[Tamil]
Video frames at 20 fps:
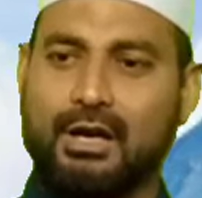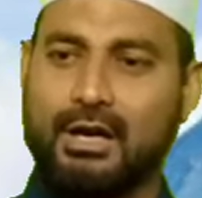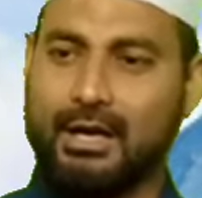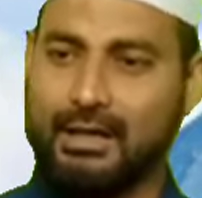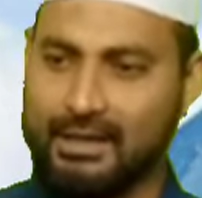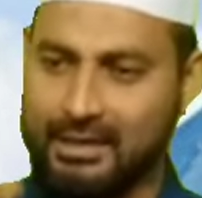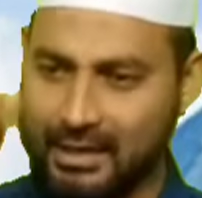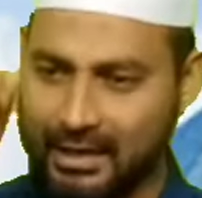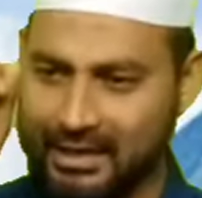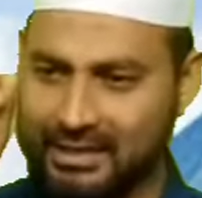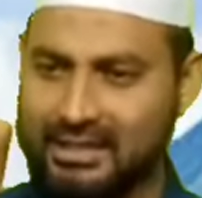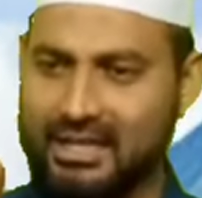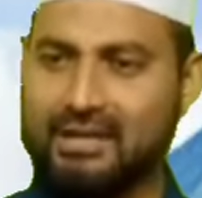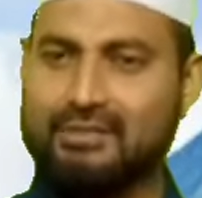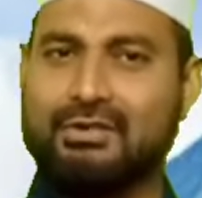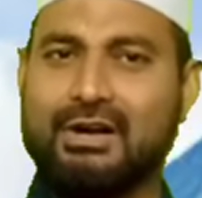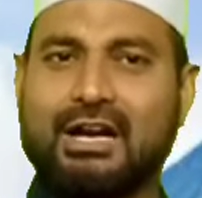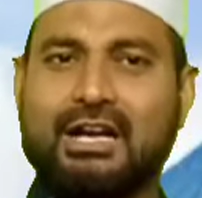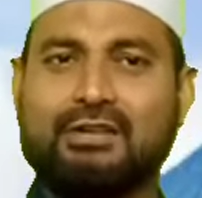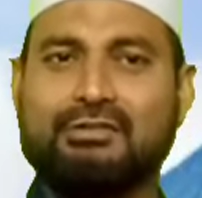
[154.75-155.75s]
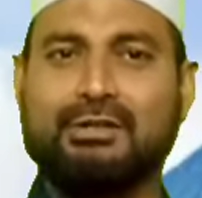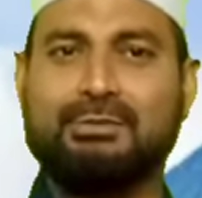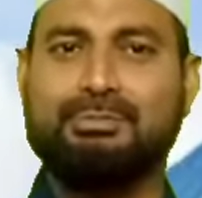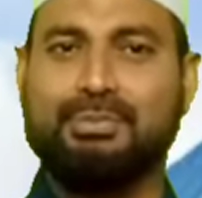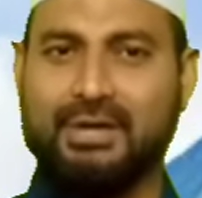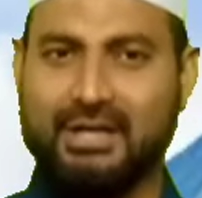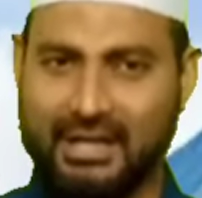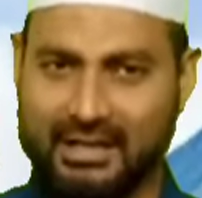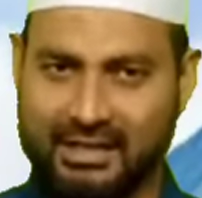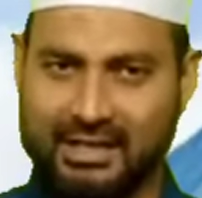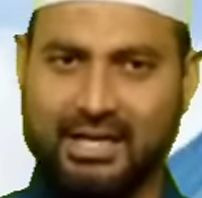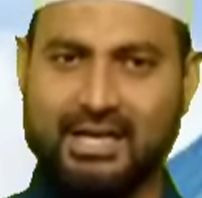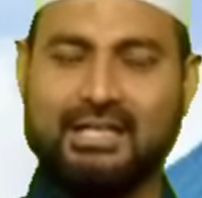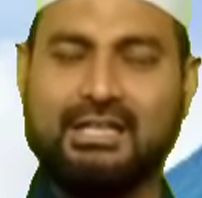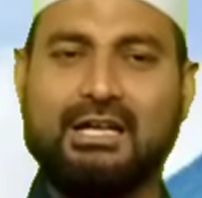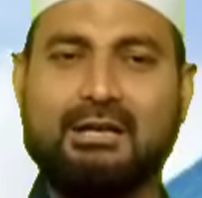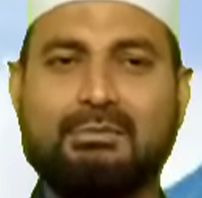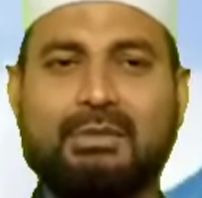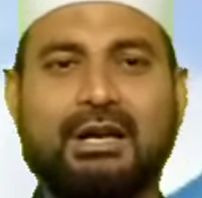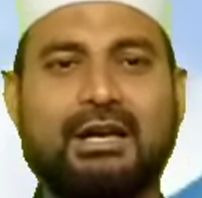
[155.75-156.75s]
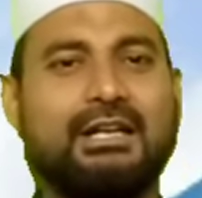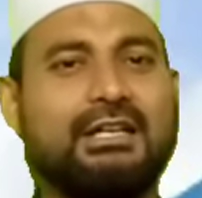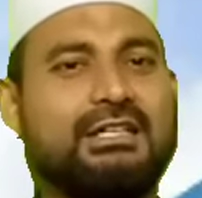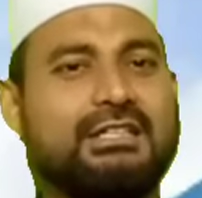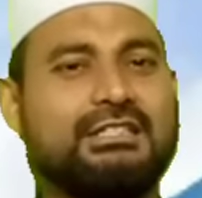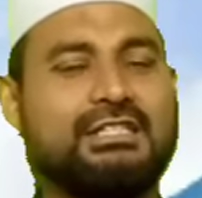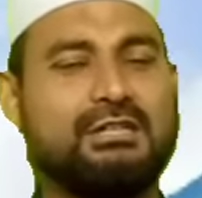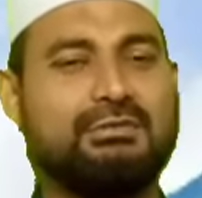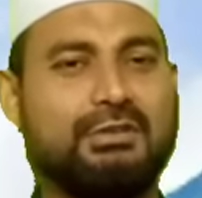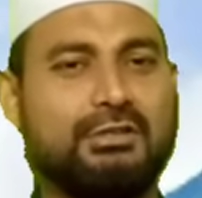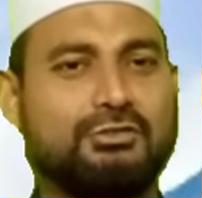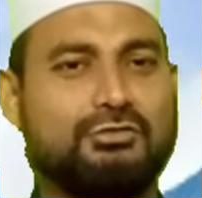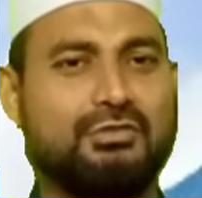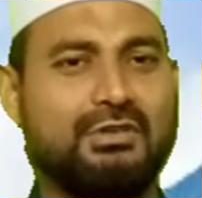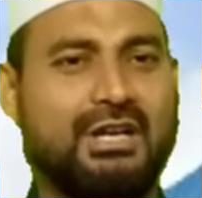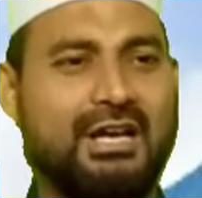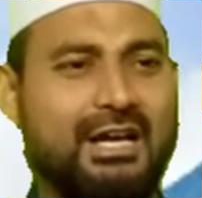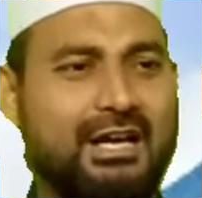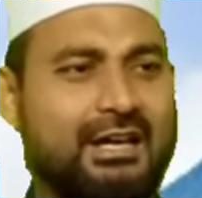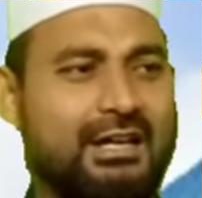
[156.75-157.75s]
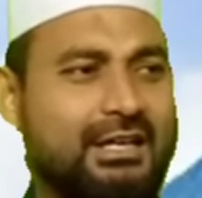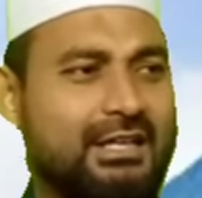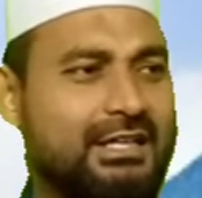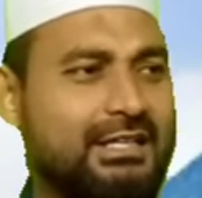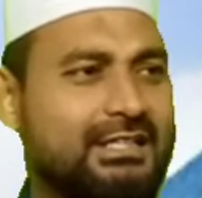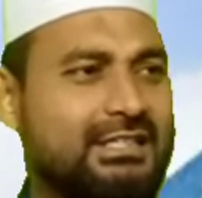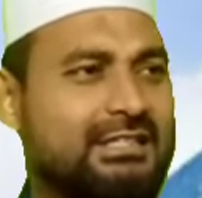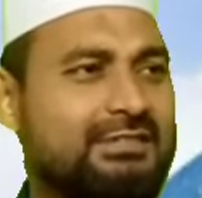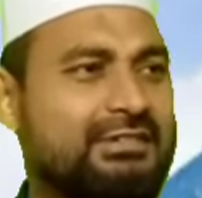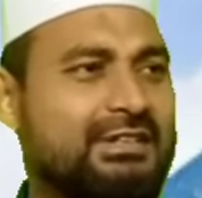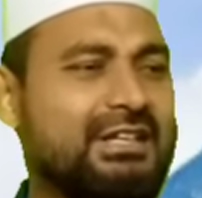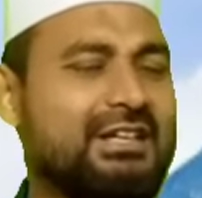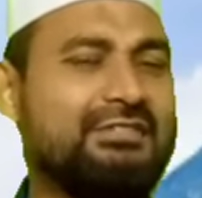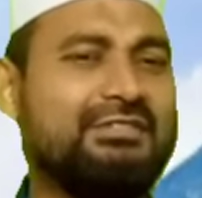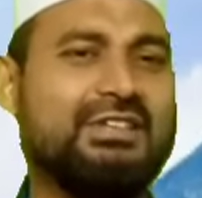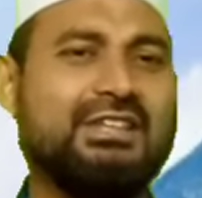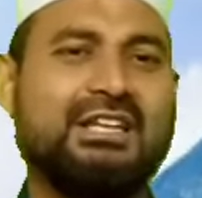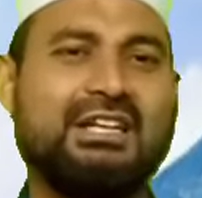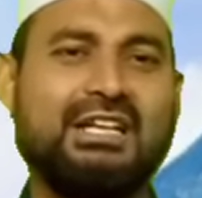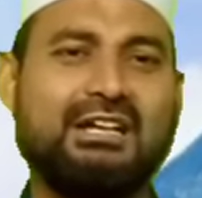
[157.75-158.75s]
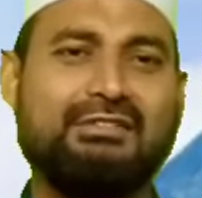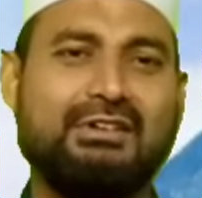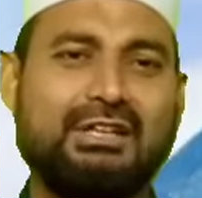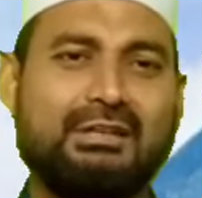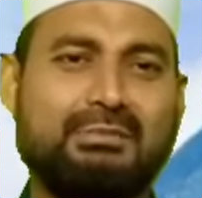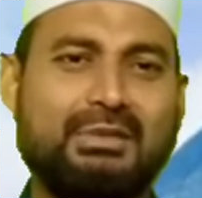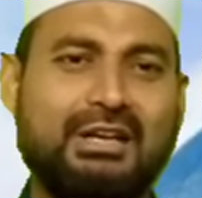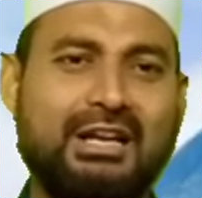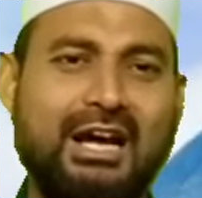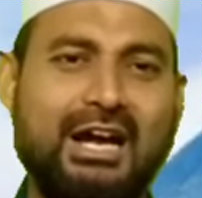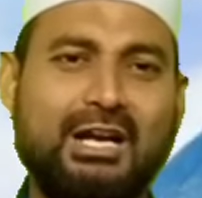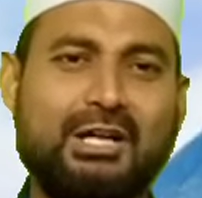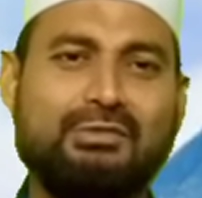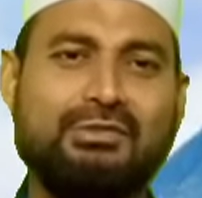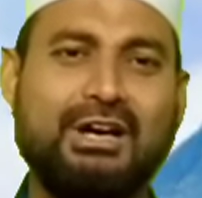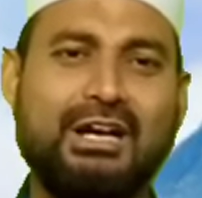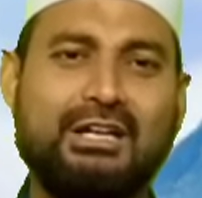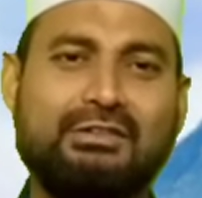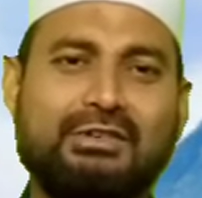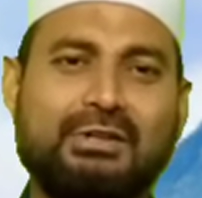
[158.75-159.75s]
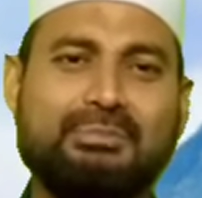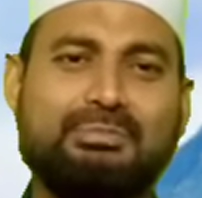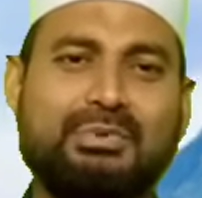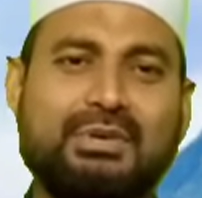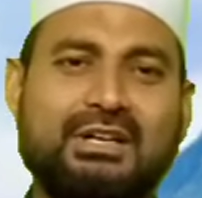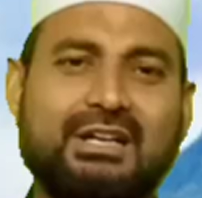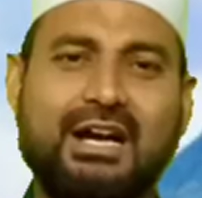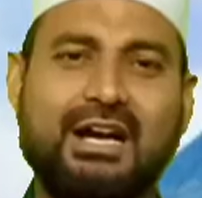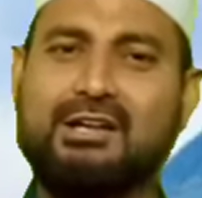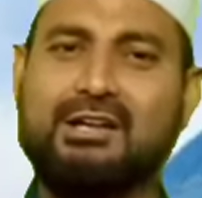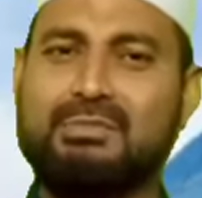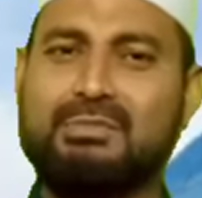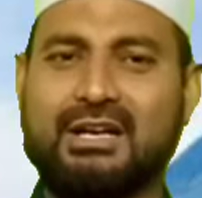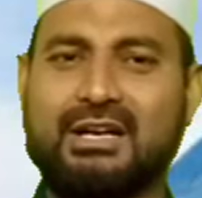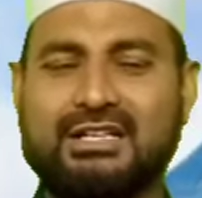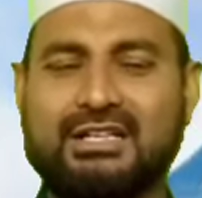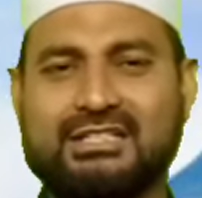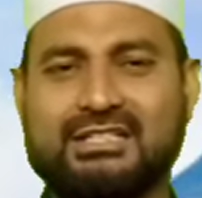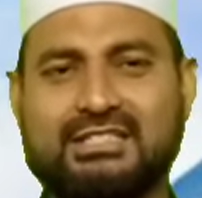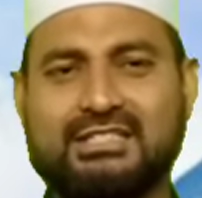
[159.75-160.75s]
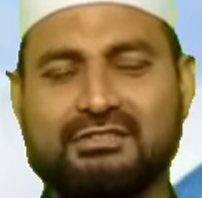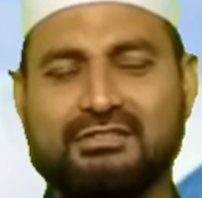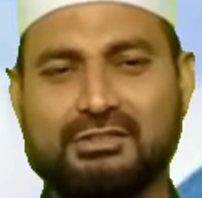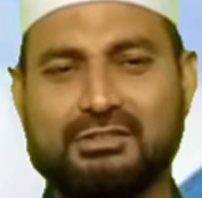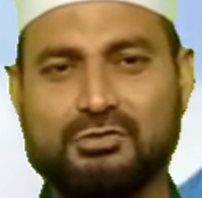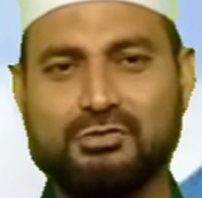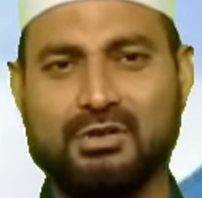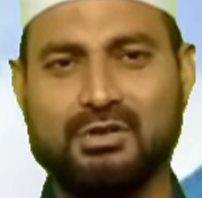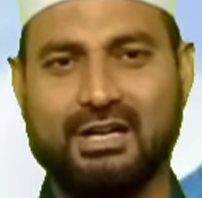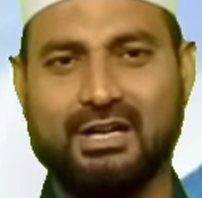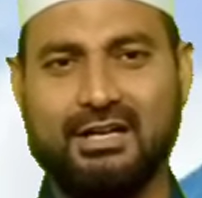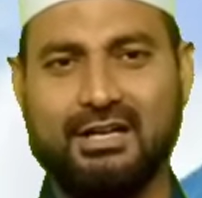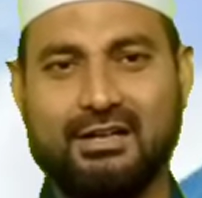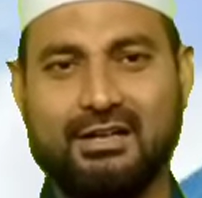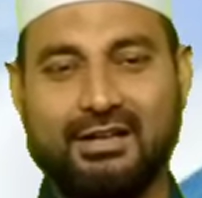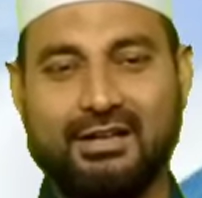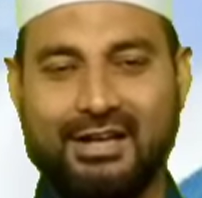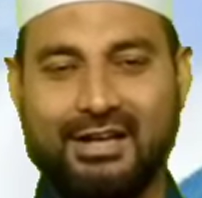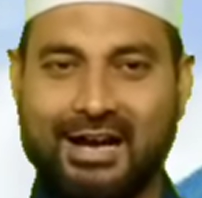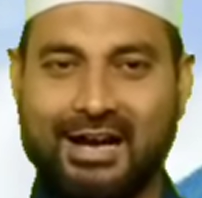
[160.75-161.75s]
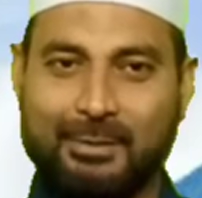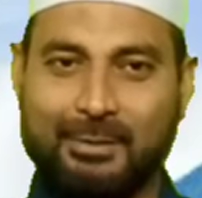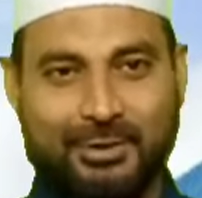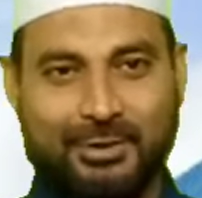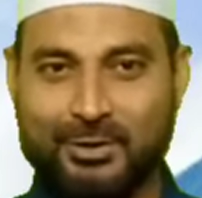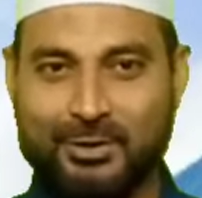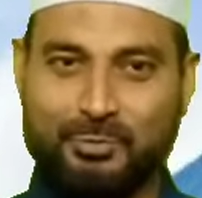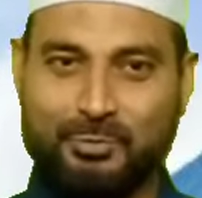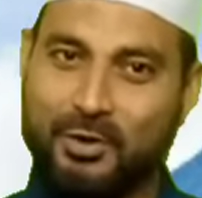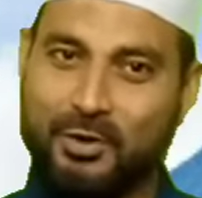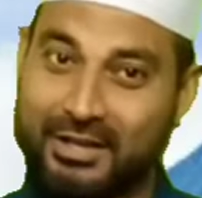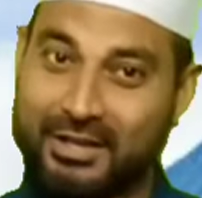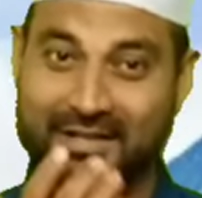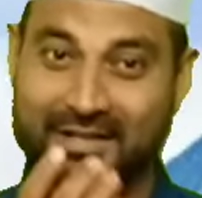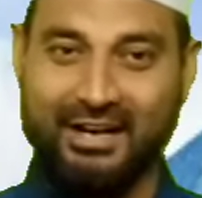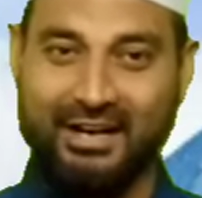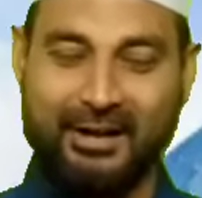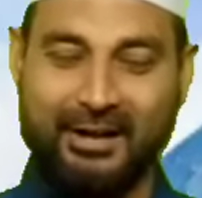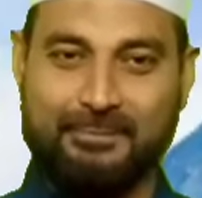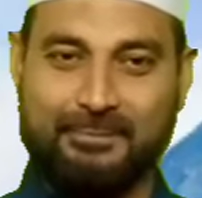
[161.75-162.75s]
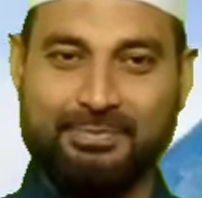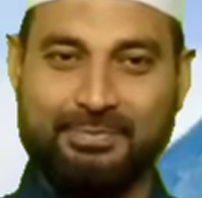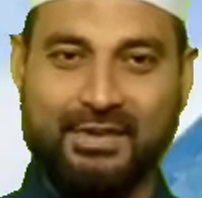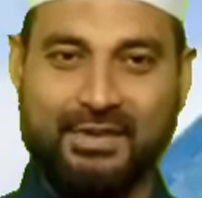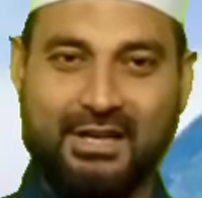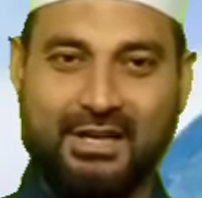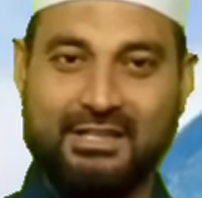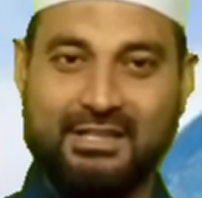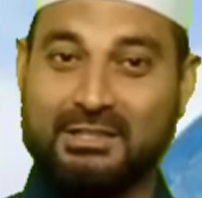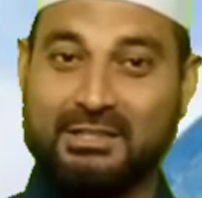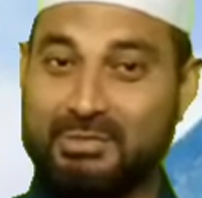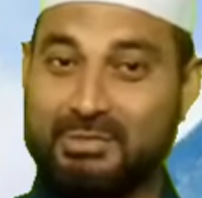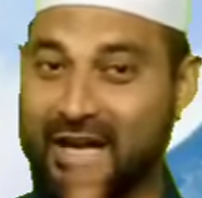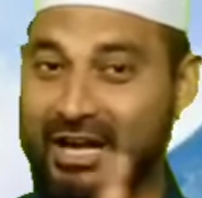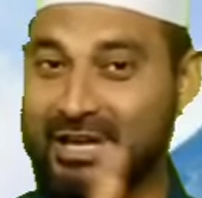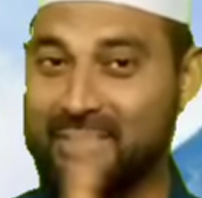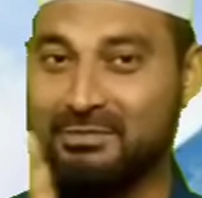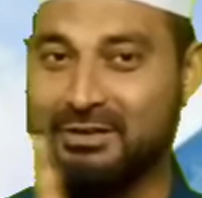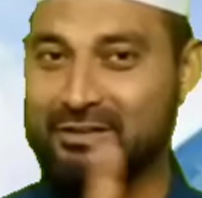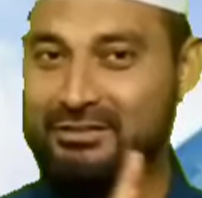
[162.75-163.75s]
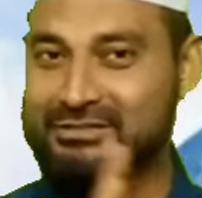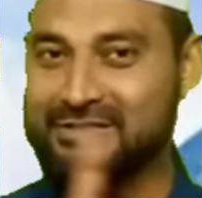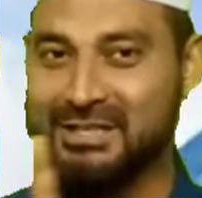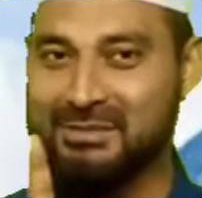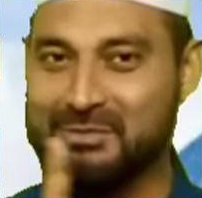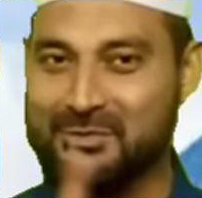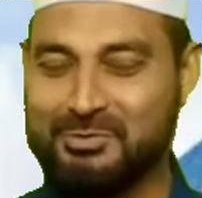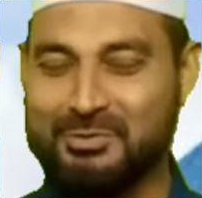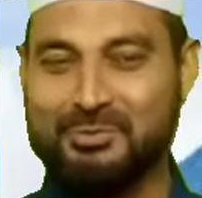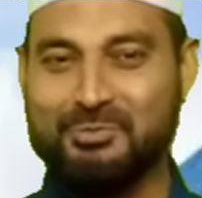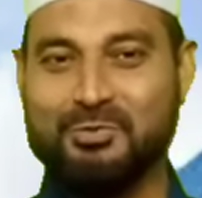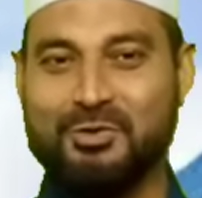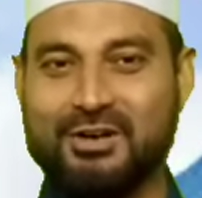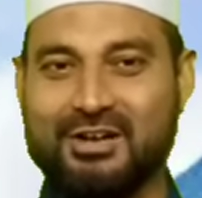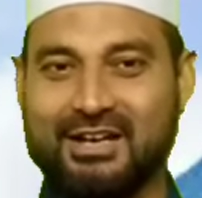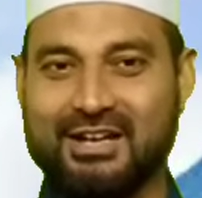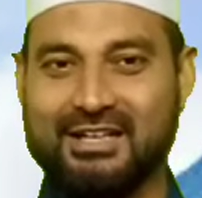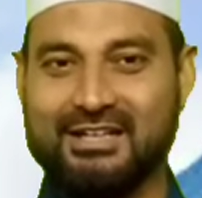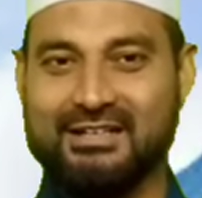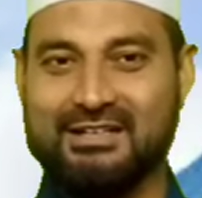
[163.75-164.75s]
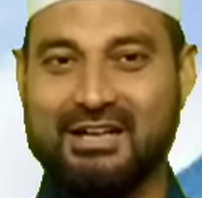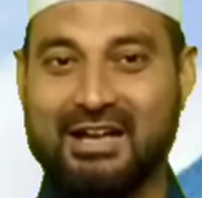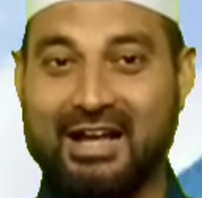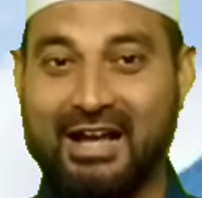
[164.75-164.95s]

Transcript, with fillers: அல்லாஹ் தான் வாழ வைப்பான் அல்லாஹ் தான் மரணிக்க செய்வான்னு சொன்னால் இவன் என்ன விதண்டவாதமாக நானும் வாழ வைப்பேன் நானும் மரணிக்க செய்வேன்னு சொல்கிறான் அப்படின்னு போயிருக்கலாம் இப்ராஹிம் அலி இஸ்லாம் அப்படி போகலை